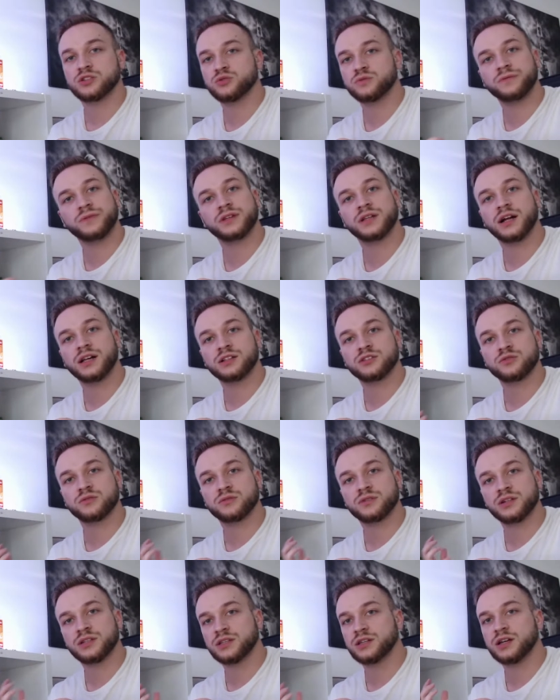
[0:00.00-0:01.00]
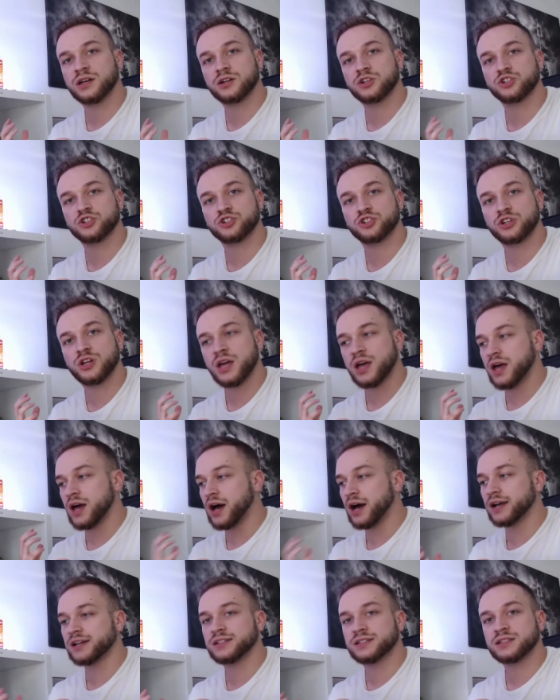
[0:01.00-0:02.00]
so wie halt so ein richtiger
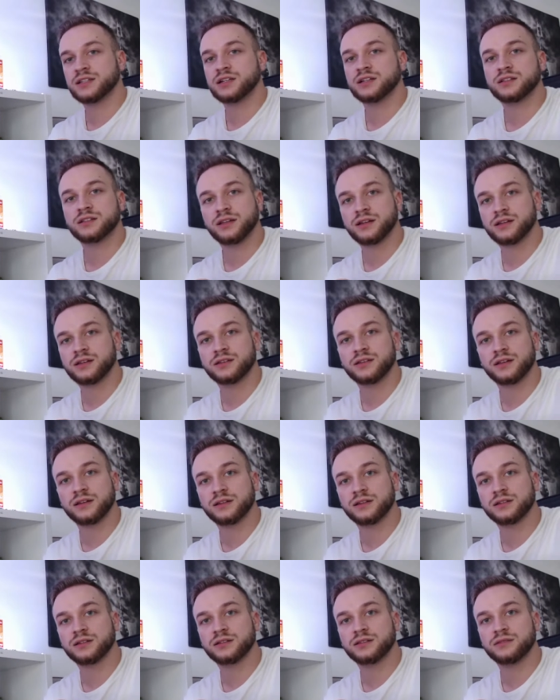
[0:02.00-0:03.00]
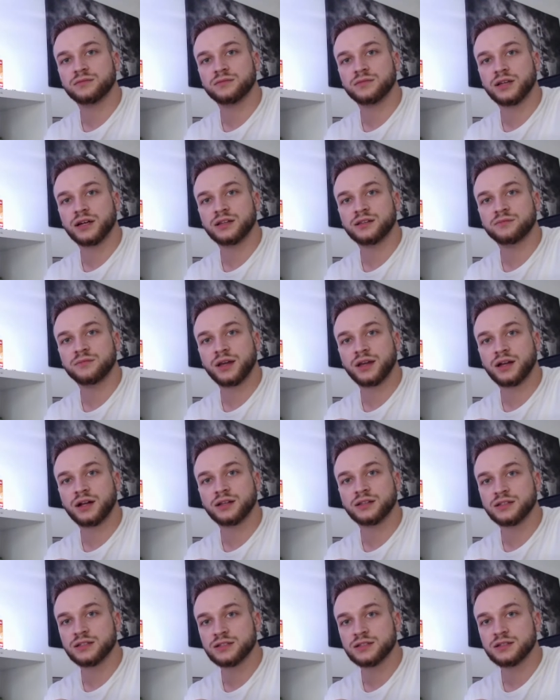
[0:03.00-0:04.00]
eiserner äh, Titan Mac
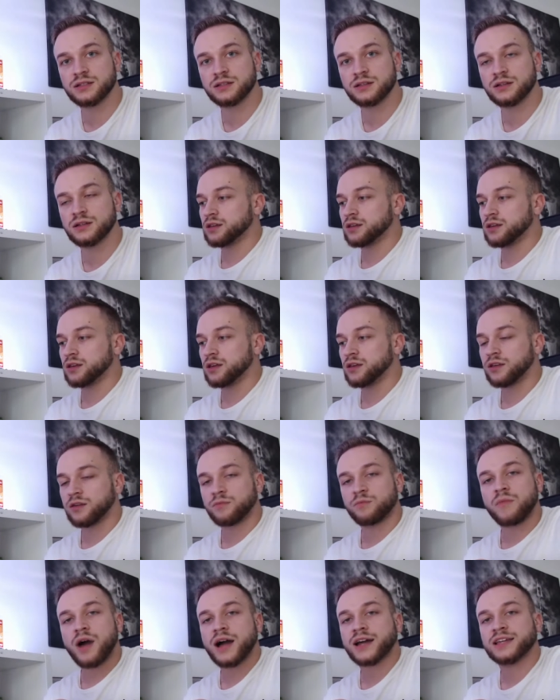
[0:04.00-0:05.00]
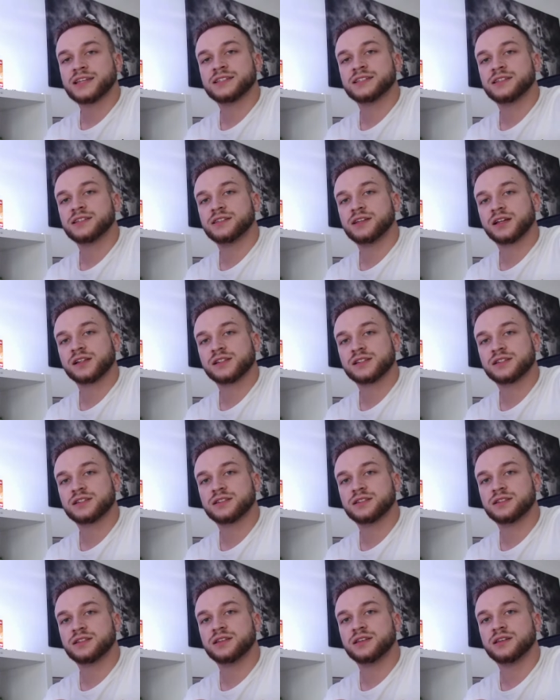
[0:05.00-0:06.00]
halt ist, mag ich es nicht,
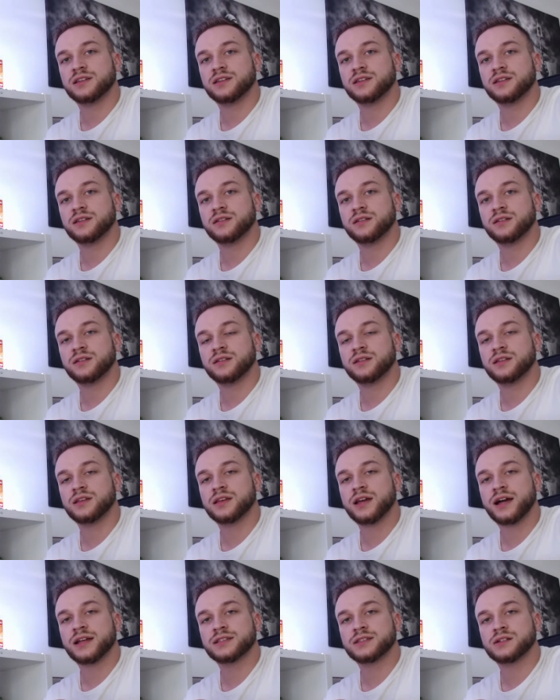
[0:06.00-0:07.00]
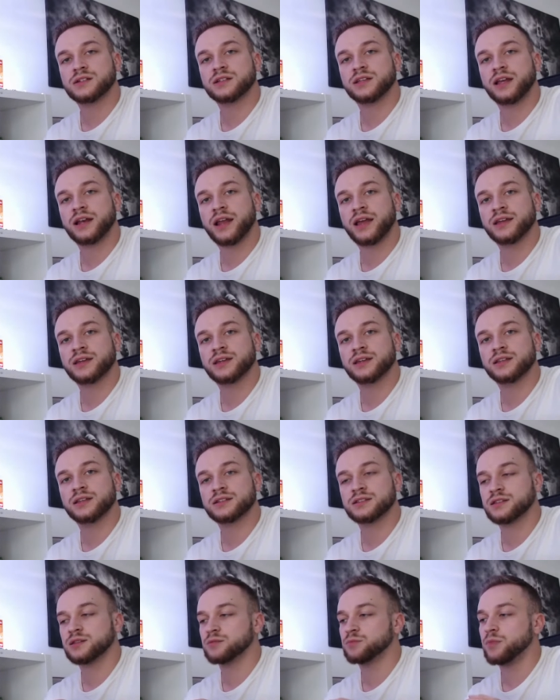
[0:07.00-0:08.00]
dass die, die einzelnen Gelenke, dass
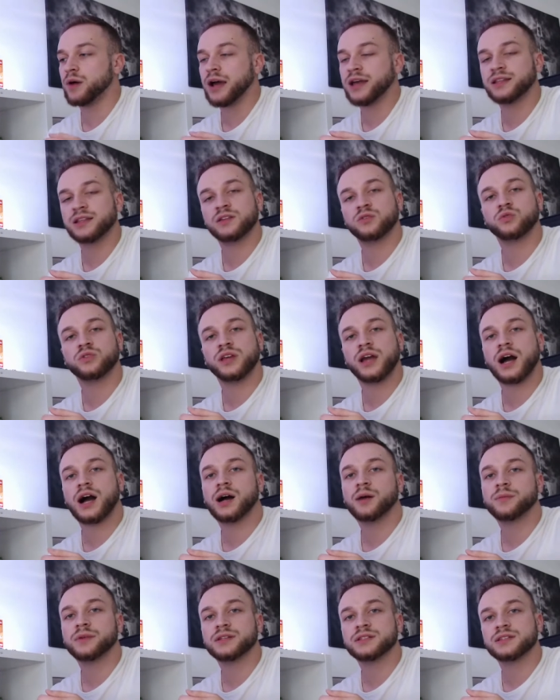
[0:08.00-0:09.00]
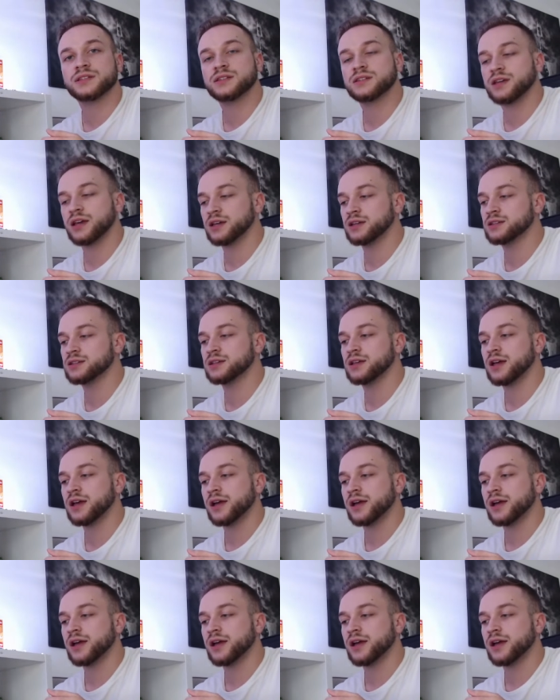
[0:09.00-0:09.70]
die Beine und die Arme sich echt